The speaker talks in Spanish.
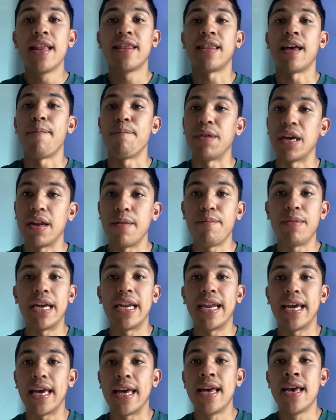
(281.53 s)
también
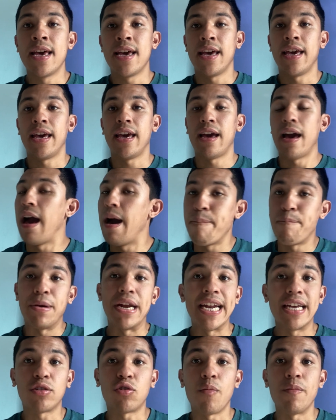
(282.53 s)
viene eh,
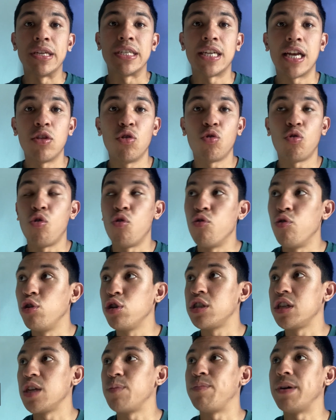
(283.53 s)
apenas comenzando con dos,
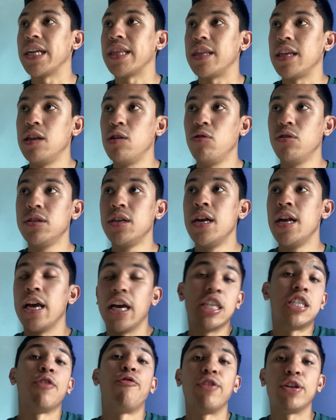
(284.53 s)
tres partidos.
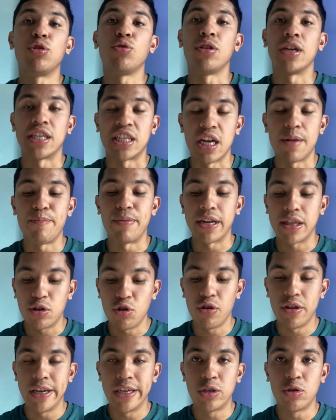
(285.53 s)
Este fue su tercer
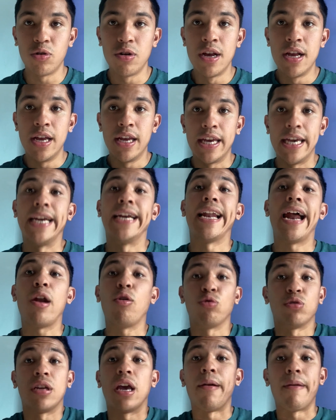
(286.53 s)
partido, de hecho, y claro,
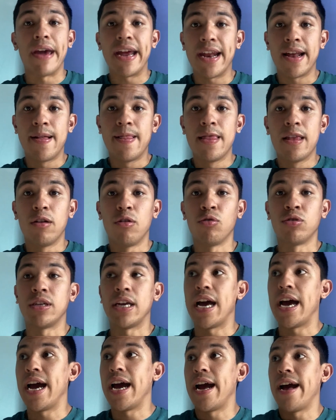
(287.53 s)
se ve. O
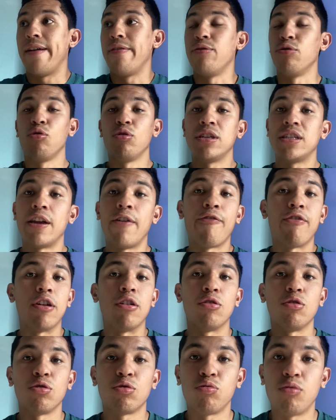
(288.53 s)
sea, no están
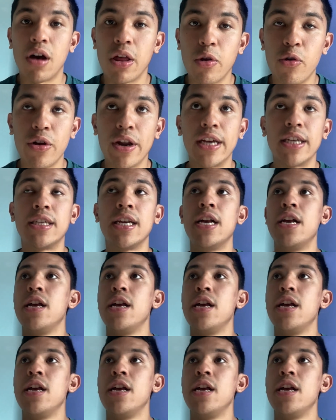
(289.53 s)
finos los jugadores,